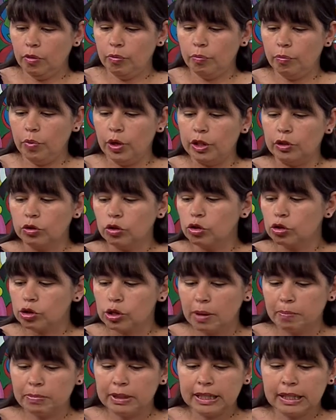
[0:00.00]
bueno
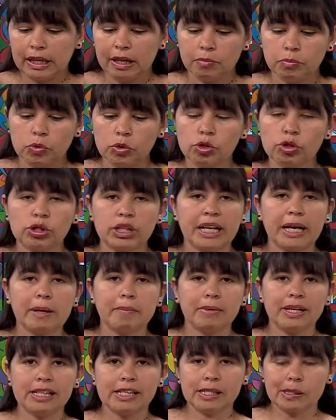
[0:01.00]
nos aplicamos
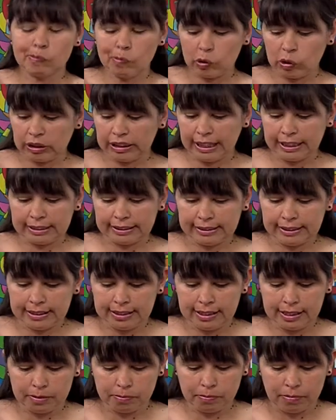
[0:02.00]
crema desmoldante
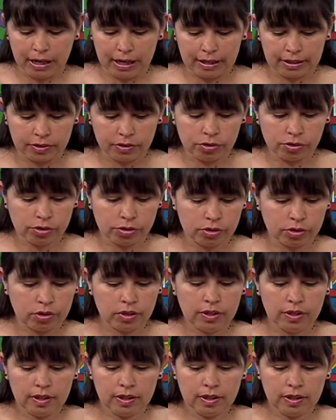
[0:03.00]
en las manos